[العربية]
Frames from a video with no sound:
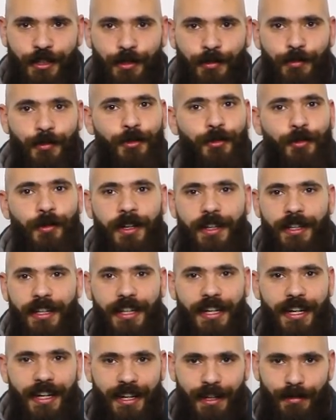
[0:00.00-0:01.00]
يوم وتقول ان
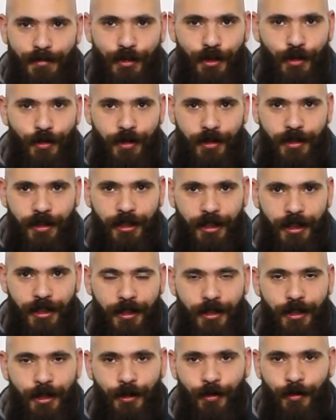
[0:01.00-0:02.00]
انا هكمل له
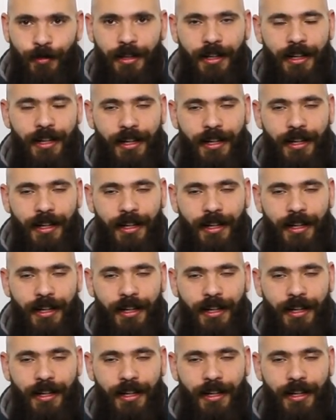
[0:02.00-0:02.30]
الرضاعة وده